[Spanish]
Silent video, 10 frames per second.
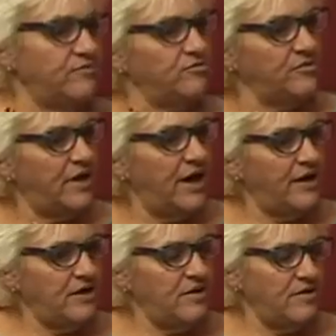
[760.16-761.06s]
uh,
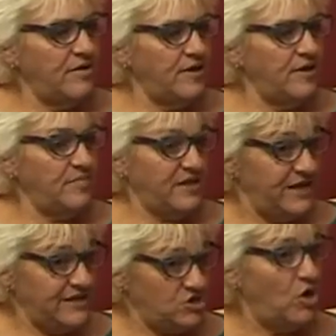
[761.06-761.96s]
eh,
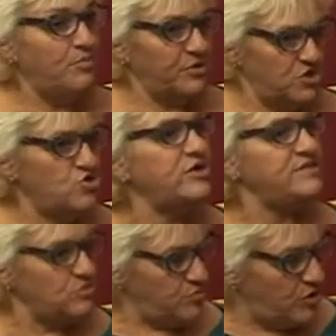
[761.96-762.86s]
investigación, porque yo
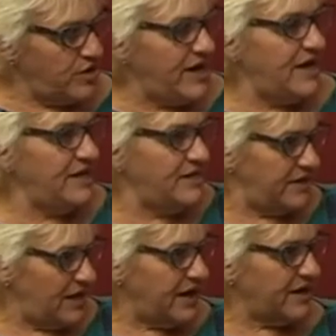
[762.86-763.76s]
hice humor antes
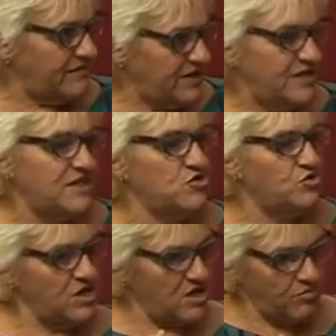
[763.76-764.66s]
de las revistas, yo
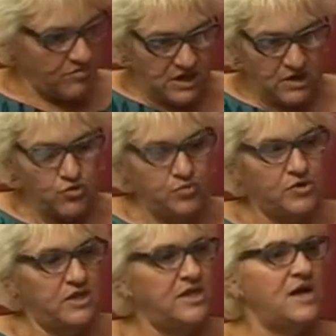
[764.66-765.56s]
tenía mi grupo
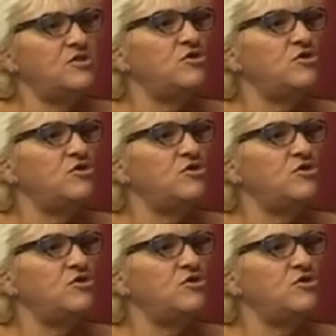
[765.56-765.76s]
de teatro